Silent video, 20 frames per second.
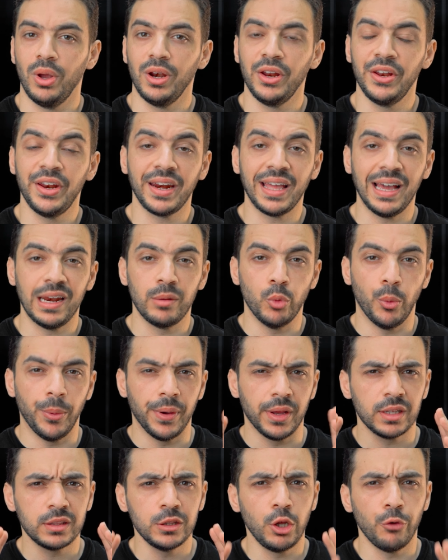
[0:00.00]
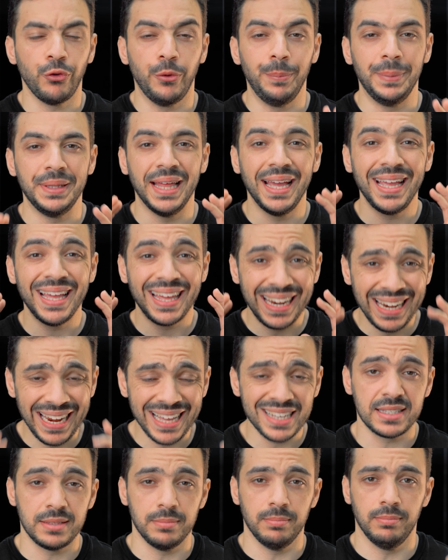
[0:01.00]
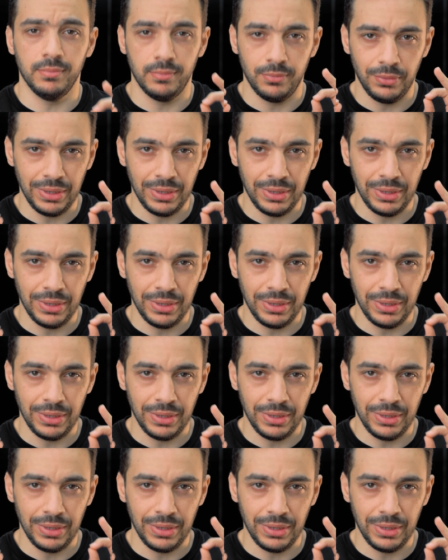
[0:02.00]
ويلا نرجع لموبايلاتنا وفي البدايه لازم